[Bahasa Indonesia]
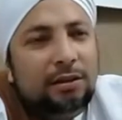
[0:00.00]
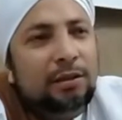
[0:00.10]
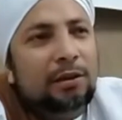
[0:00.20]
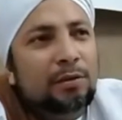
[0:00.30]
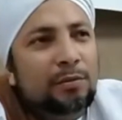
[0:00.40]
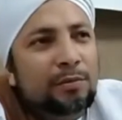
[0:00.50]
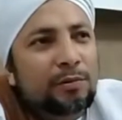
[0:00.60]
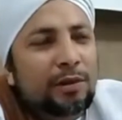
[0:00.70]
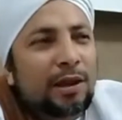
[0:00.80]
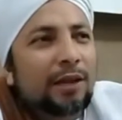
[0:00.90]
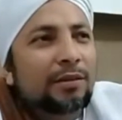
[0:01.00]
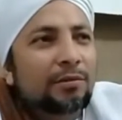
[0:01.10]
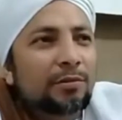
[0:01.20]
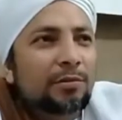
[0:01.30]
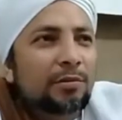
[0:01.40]
ilmu nah
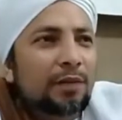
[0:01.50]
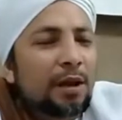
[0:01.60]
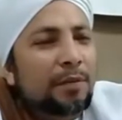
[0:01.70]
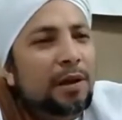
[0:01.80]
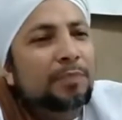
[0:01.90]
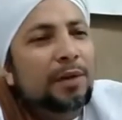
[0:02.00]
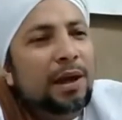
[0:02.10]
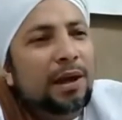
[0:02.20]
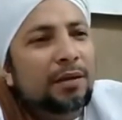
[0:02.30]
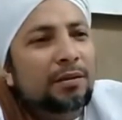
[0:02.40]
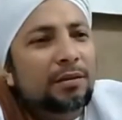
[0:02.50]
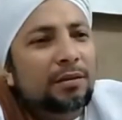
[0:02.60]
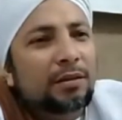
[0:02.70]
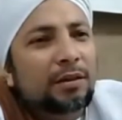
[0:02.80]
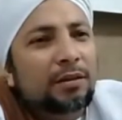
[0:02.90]
itu apa-apa
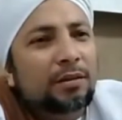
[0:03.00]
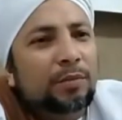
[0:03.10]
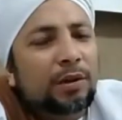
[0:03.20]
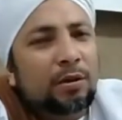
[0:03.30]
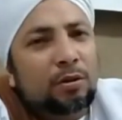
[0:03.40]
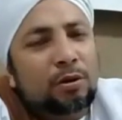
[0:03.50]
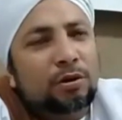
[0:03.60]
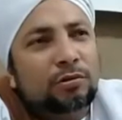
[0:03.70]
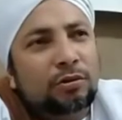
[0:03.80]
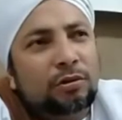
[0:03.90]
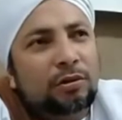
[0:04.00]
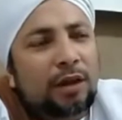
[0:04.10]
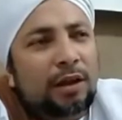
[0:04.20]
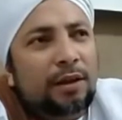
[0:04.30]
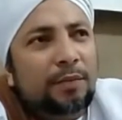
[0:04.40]
ya tapi kalau kosong
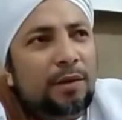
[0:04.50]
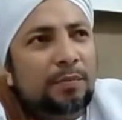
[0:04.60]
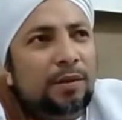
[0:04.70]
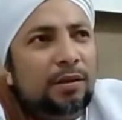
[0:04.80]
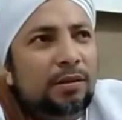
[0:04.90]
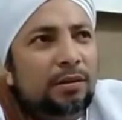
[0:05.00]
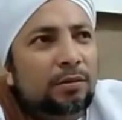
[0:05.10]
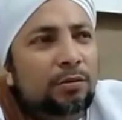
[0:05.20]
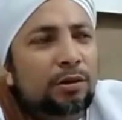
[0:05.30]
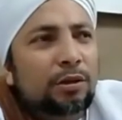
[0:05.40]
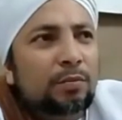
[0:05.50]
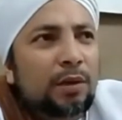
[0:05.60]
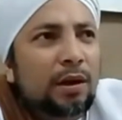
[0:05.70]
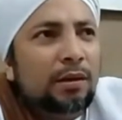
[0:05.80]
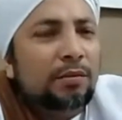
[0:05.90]
nggak ada apa-apanya tahu
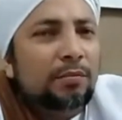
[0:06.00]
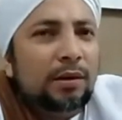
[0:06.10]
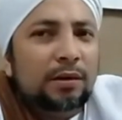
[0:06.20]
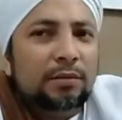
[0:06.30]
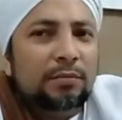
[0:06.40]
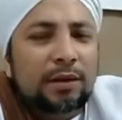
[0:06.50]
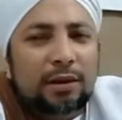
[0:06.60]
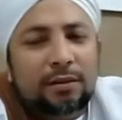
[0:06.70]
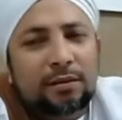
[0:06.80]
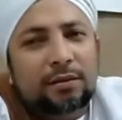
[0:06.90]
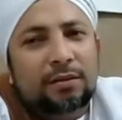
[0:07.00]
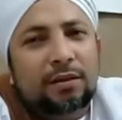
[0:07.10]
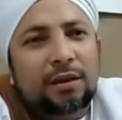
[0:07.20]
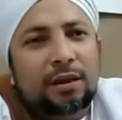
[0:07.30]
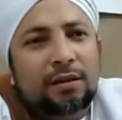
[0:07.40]
hitmah hitmah hitmah
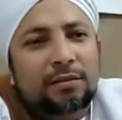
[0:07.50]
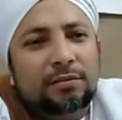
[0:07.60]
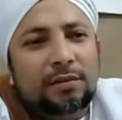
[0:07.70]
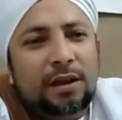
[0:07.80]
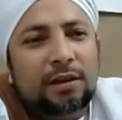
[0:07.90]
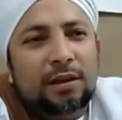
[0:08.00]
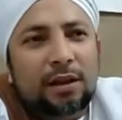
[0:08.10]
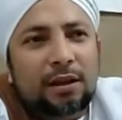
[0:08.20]
ya nggak ada